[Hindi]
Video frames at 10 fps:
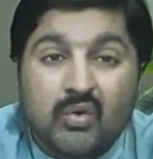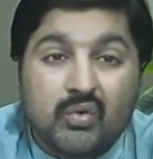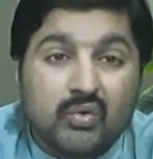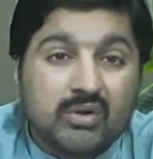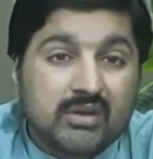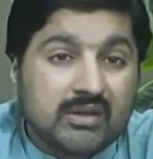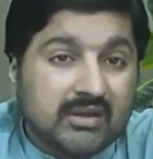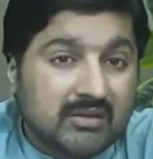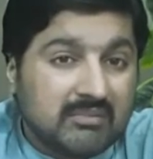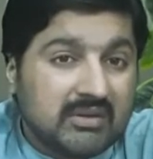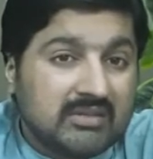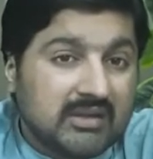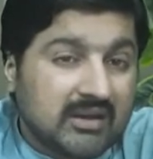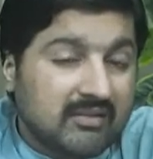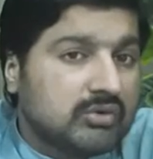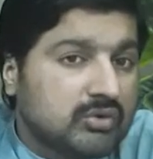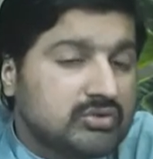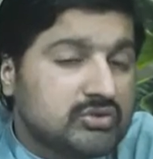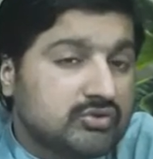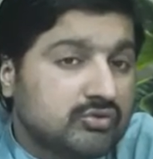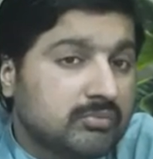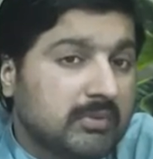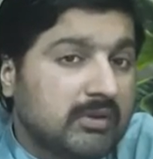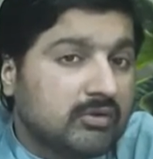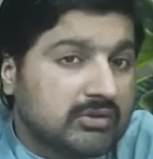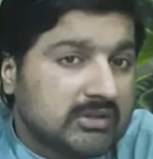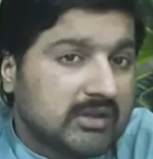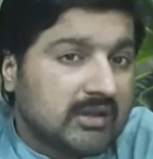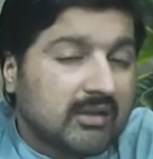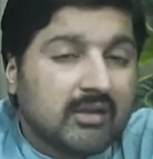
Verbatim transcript: खून की कमी दरअसल दो चीज़ों पे होती है